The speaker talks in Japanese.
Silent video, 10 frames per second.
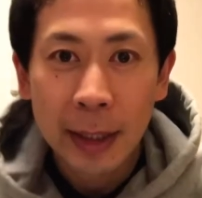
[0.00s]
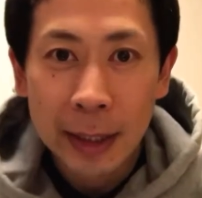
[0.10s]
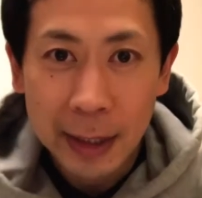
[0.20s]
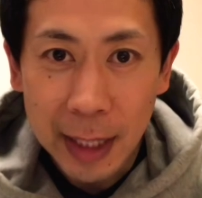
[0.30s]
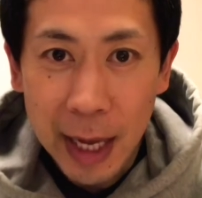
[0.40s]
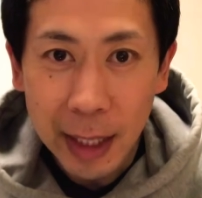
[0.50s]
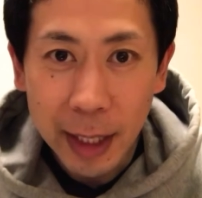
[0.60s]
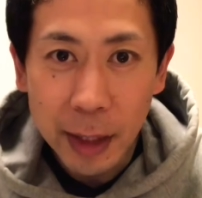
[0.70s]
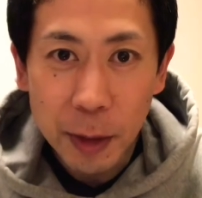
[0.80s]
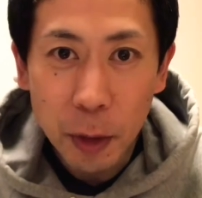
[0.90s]
さあ
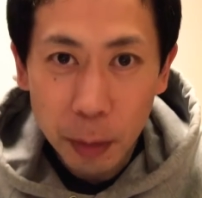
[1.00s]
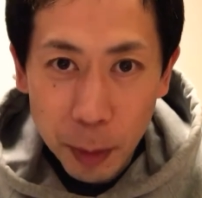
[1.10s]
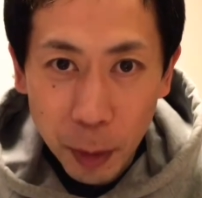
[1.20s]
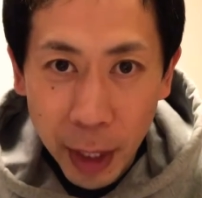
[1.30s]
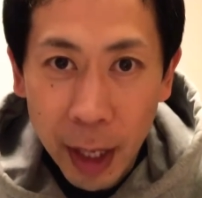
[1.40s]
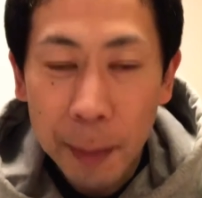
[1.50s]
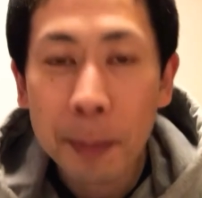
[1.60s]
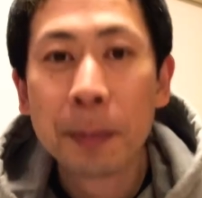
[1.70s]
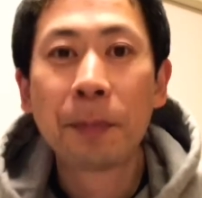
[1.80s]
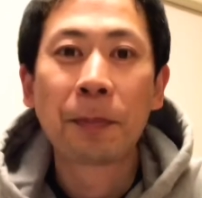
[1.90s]
月曜日をね
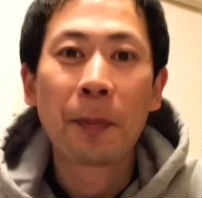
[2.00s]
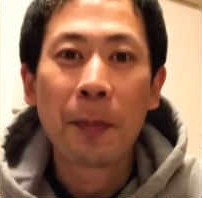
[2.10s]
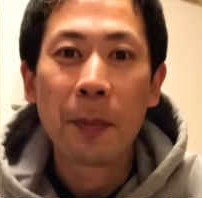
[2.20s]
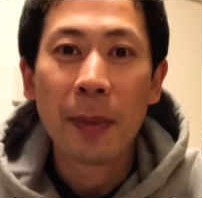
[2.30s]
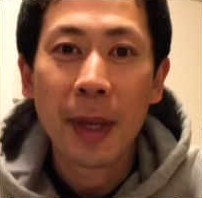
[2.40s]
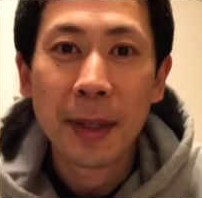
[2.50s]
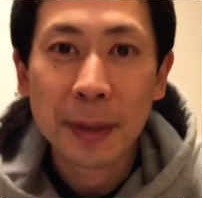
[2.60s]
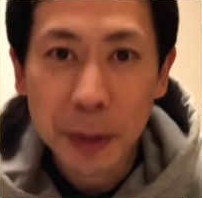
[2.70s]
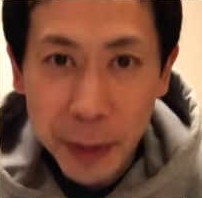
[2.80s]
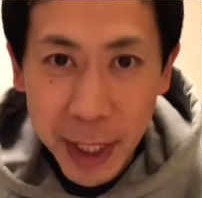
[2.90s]

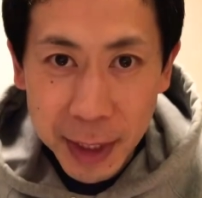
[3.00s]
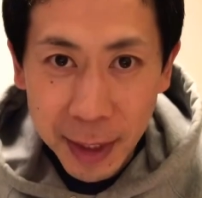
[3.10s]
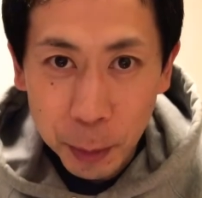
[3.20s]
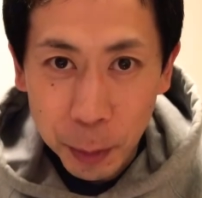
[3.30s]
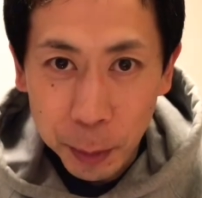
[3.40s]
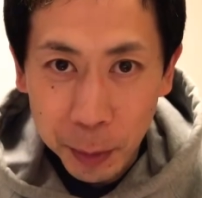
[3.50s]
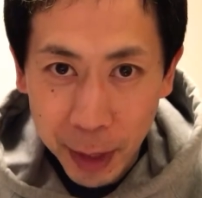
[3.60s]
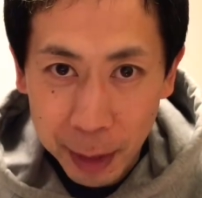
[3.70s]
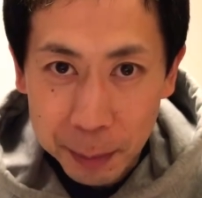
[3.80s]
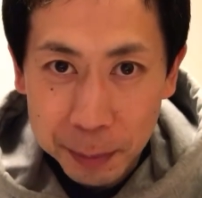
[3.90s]
クリアしたということで
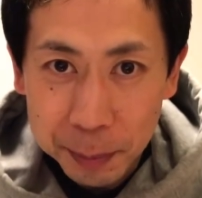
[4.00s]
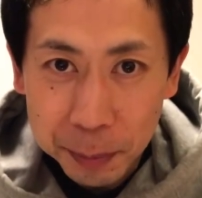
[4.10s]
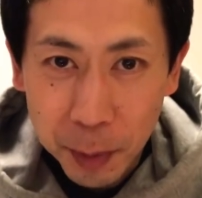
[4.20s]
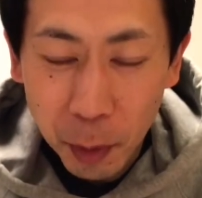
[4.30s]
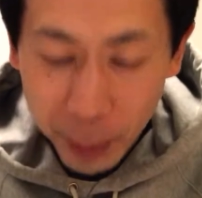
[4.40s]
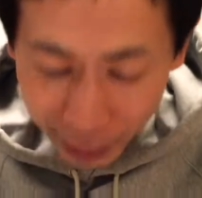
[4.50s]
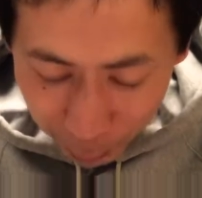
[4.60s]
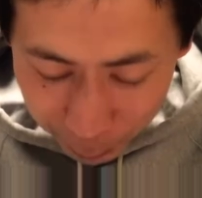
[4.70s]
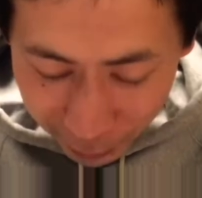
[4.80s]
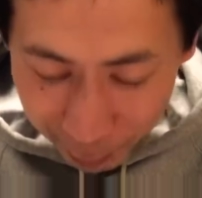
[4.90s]
おめで
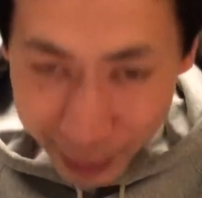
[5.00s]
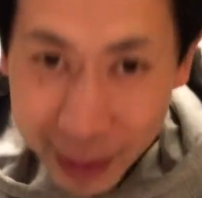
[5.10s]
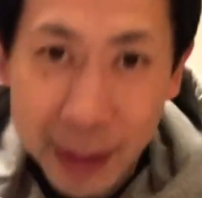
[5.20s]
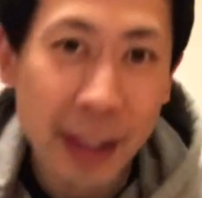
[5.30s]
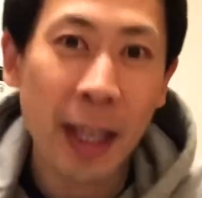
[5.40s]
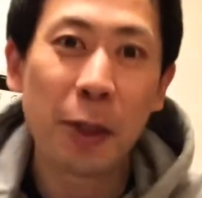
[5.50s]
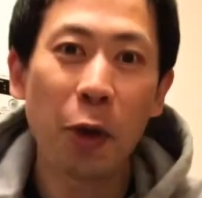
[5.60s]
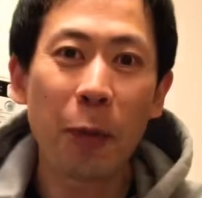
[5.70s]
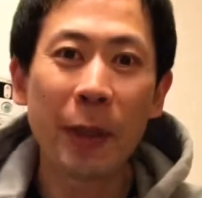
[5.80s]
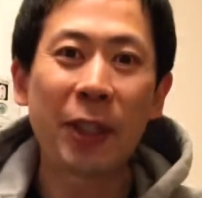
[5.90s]
とうございます月
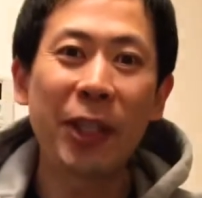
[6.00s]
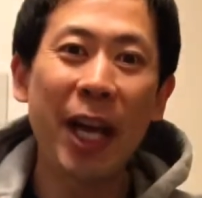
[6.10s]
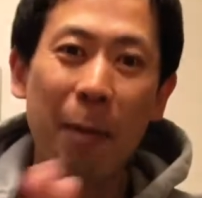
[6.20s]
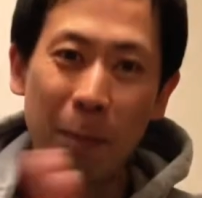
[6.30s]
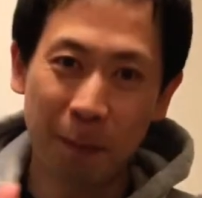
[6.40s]
曜日クリア